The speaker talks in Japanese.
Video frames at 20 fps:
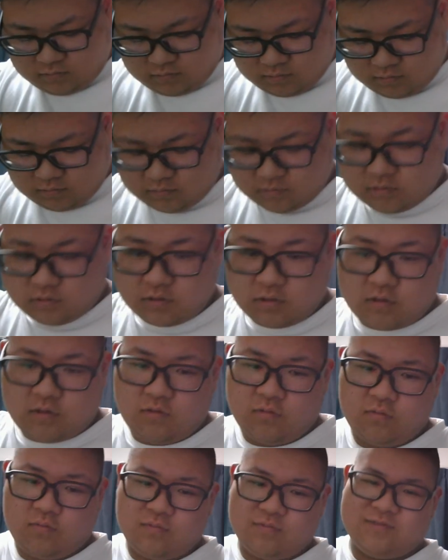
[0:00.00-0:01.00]
普通にな、
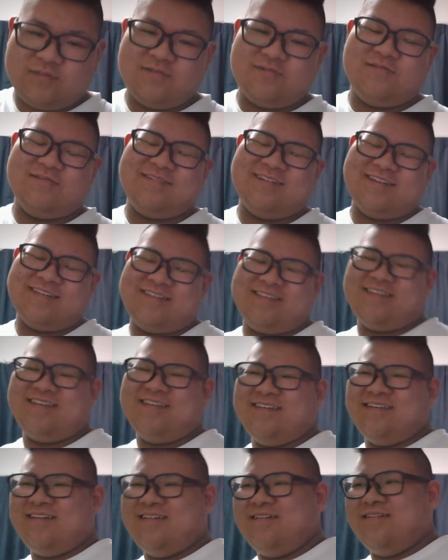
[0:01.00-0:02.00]
面白いなっ
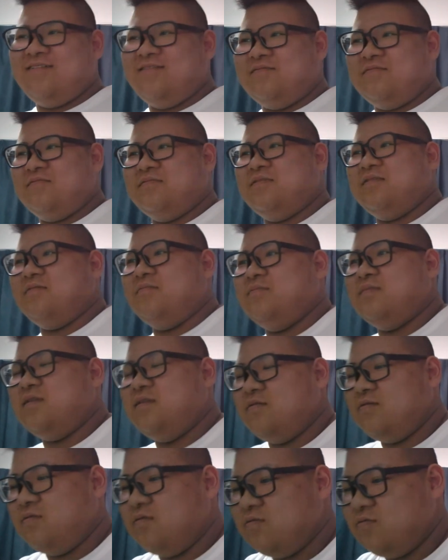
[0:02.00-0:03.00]
て。なんか見
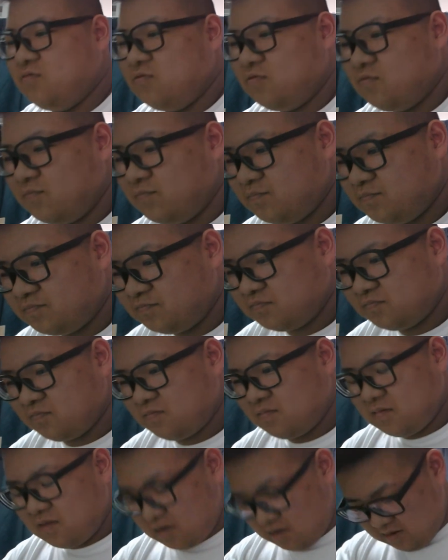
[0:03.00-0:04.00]
てるけど、
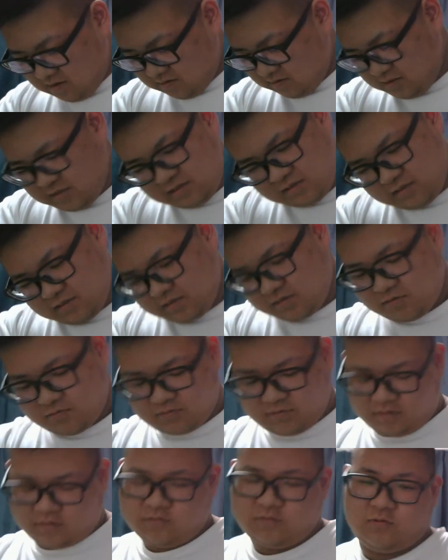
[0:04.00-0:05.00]
TT 兄
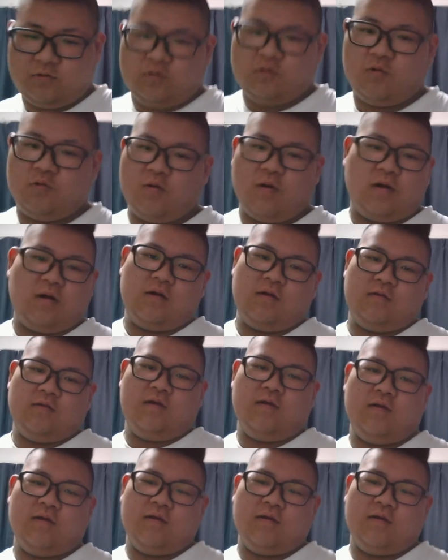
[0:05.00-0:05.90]
弟ちょっとよくわからない。